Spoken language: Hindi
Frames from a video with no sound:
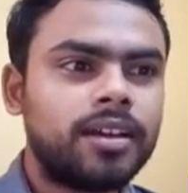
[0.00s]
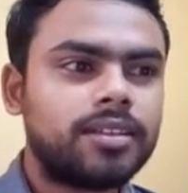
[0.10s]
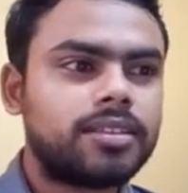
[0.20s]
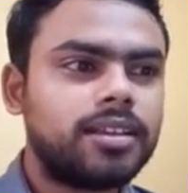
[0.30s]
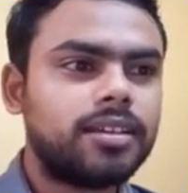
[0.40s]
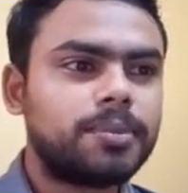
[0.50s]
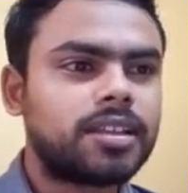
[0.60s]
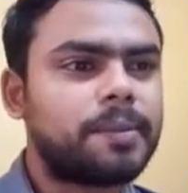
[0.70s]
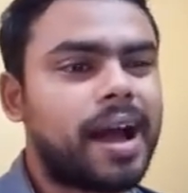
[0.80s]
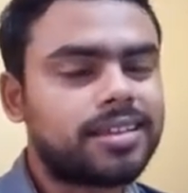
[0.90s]
इतनी
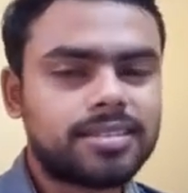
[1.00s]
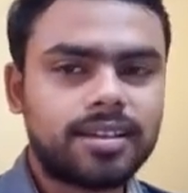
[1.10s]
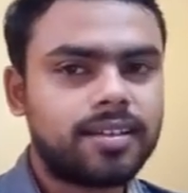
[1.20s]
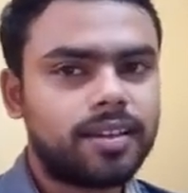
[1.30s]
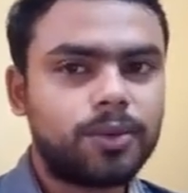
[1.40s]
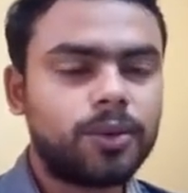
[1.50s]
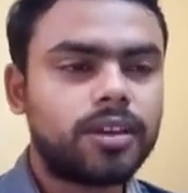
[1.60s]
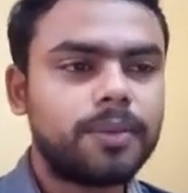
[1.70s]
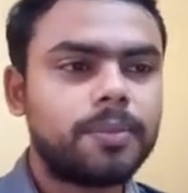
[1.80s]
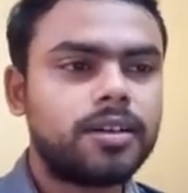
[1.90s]
मतलब आसान नहीं
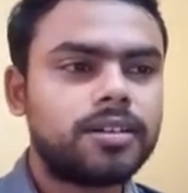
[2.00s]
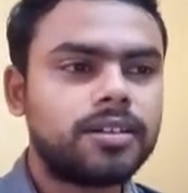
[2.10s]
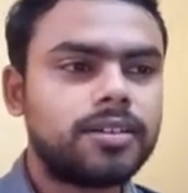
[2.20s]
होगी बट